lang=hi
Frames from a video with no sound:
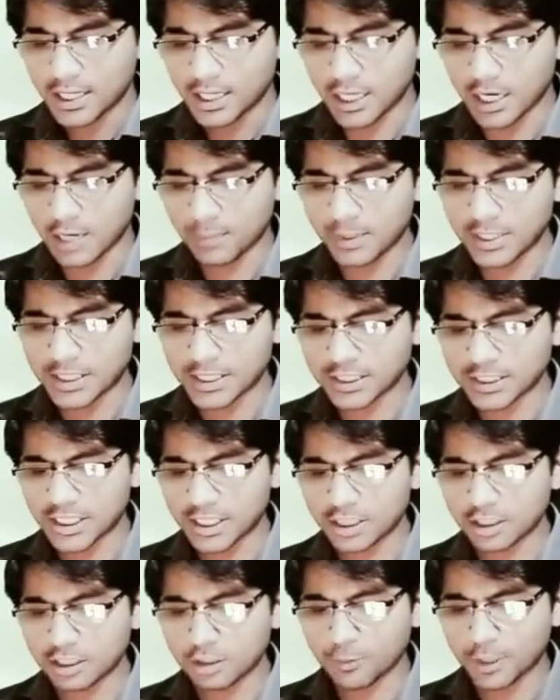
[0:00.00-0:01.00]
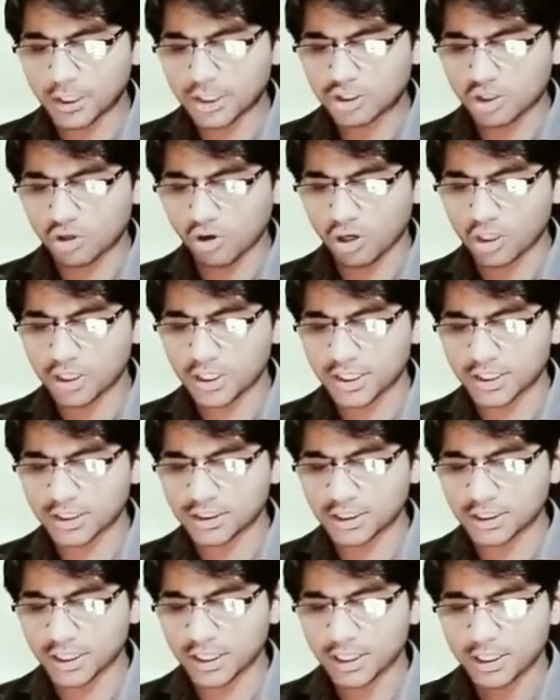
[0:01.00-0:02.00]
यहाँ पर नीचे की तरफ स्क्रॉल
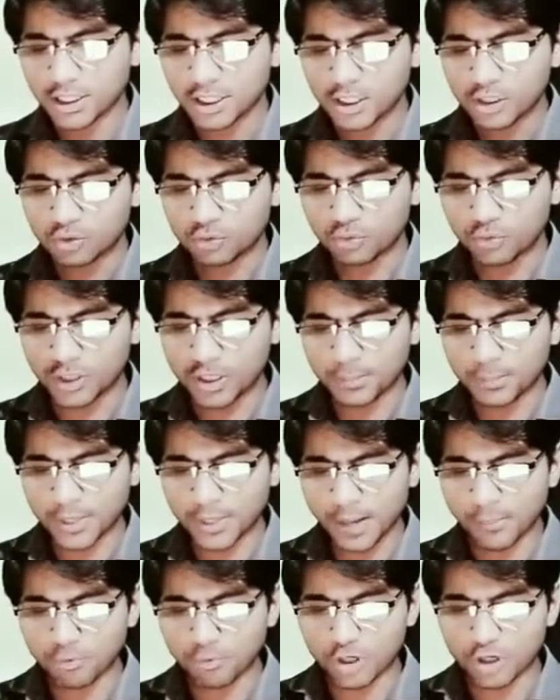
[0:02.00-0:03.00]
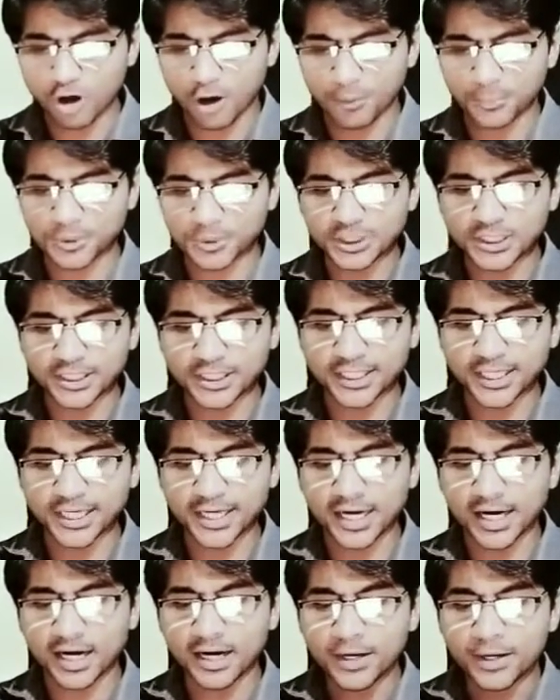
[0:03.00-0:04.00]
कीजिए तो यहाँ पर आपको एक ऑप्शन
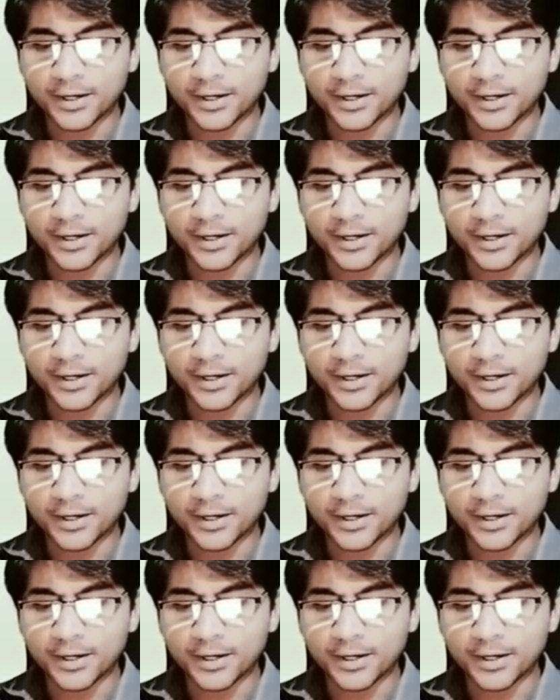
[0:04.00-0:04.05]
दिखेगा